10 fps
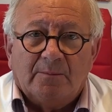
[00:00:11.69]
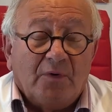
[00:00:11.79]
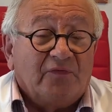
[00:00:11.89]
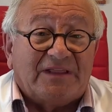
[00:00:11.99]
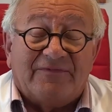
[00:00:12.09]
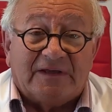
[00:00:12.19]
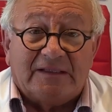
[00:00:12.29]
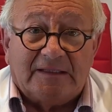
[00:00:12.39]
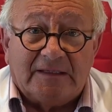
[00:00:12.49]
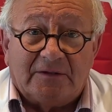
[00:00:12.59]
peuvent
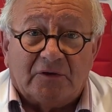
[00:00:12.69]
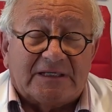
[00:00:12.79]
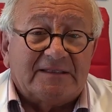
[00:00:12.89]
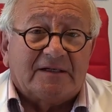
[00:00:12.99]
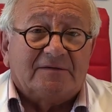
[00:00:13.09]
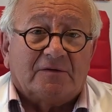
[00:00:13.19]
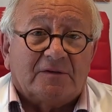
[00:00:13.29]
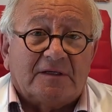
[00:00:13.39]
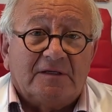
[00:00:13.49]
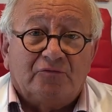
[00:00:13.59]
affecter notre état de
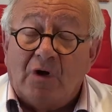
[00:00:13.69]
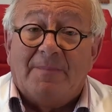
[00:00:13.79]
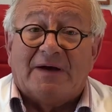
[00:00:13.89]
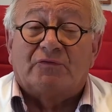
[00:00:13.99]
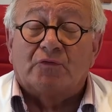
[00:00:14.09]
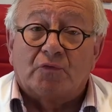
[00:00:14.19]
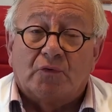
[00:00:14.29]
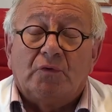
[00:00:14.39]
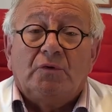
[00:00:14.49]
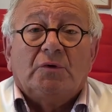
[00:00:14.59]
santé, soit parce
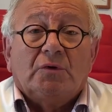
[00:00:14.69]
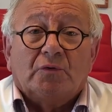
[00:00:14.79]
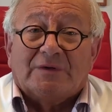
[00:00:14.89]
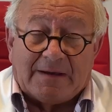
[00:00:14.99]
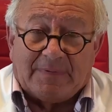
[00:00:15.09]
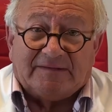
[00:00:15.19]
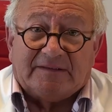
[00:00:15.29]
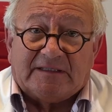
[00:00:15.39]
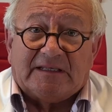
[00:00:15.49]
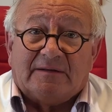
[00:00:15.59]
que nos
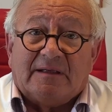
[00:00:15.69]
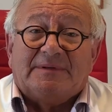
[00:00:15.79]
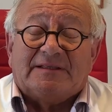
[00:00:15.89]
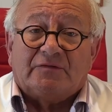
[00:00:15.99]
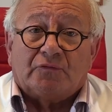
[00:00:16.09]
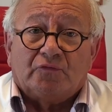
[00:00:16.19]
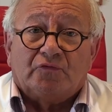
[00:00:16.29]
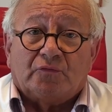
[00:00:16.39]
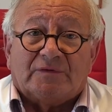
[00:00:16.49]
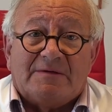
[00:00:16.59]
capacités d'adaptation
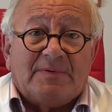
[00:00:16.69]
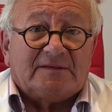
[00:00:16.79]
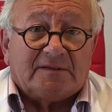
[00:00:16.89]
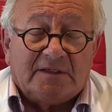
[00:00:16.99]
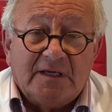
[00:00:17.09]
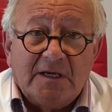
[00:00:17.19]
sont dépassées,